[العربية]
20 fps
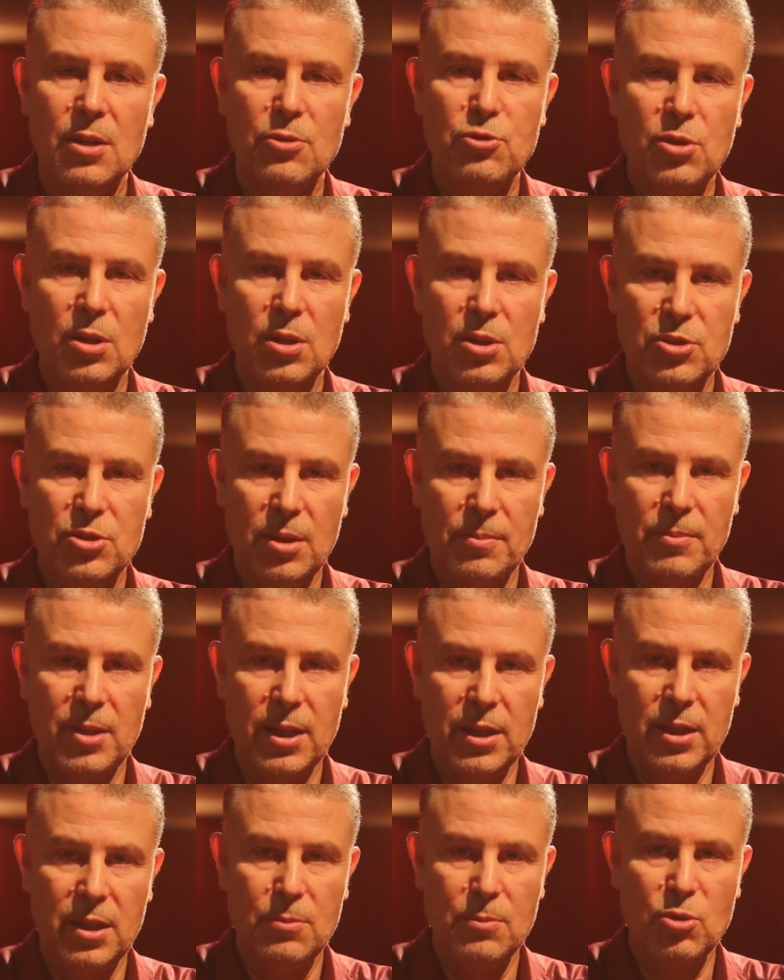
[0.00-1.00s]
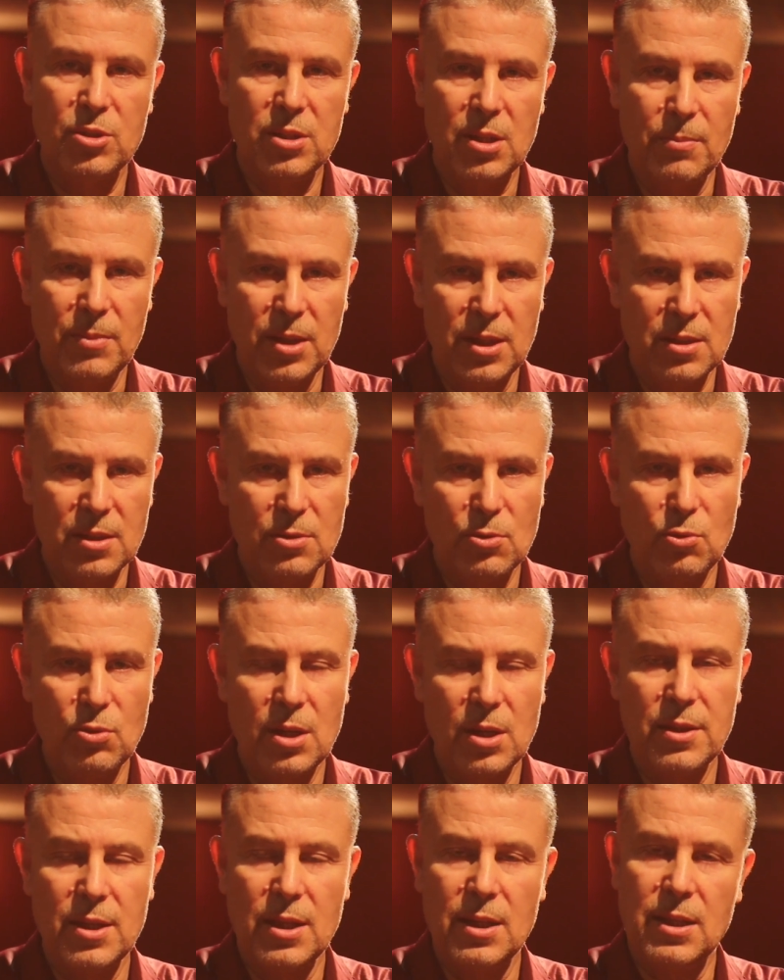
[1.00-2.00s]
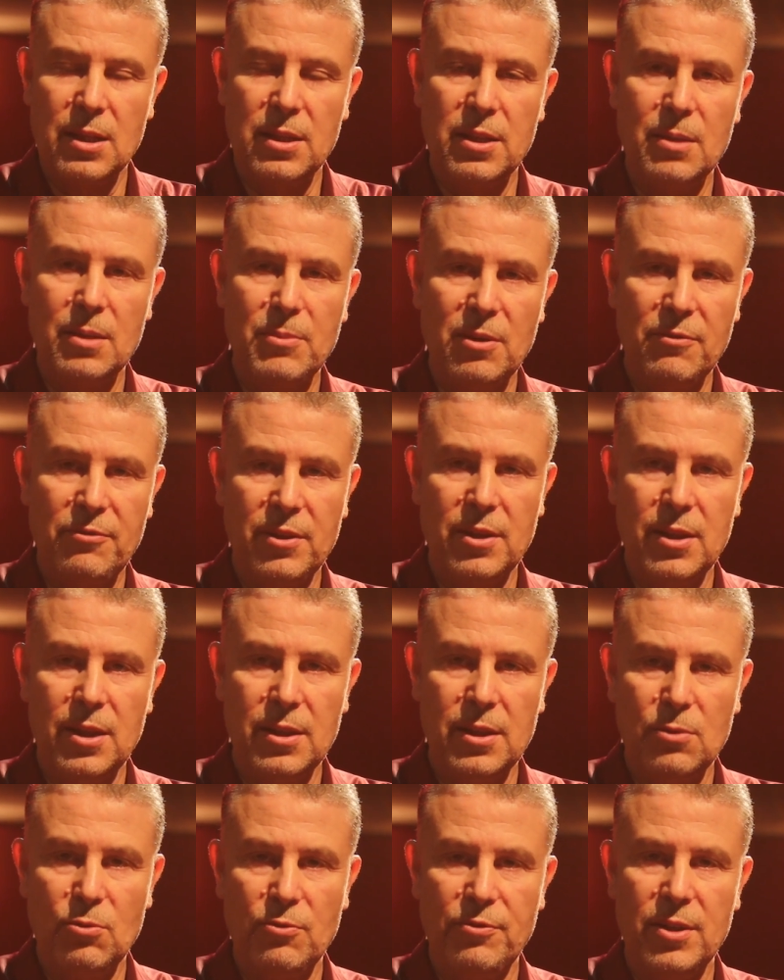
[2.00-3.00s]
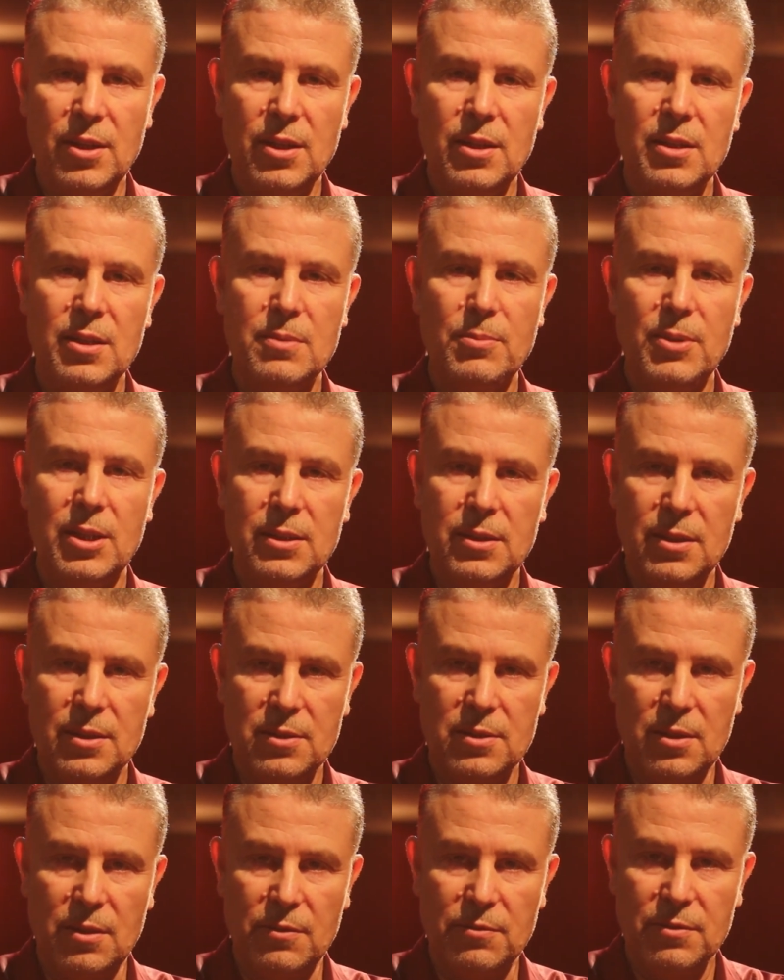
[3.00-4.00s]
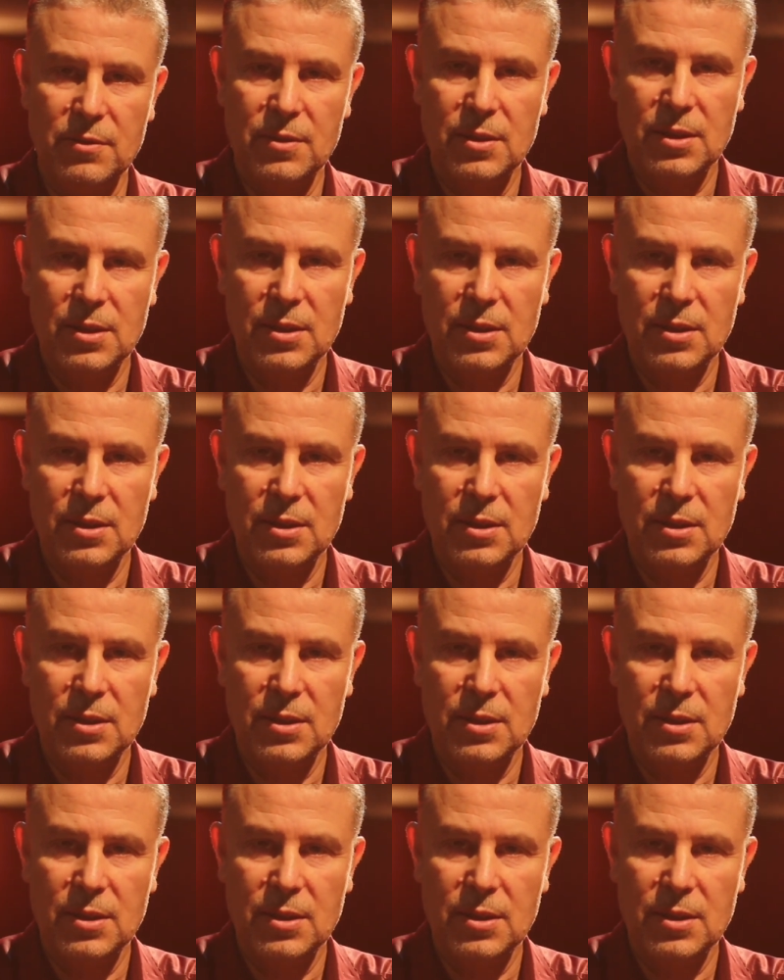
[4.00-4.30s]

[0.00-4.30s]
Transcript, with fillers: جماهيري متميز وكذلك كثير من الفنانين وفنانات بلديه سطيف.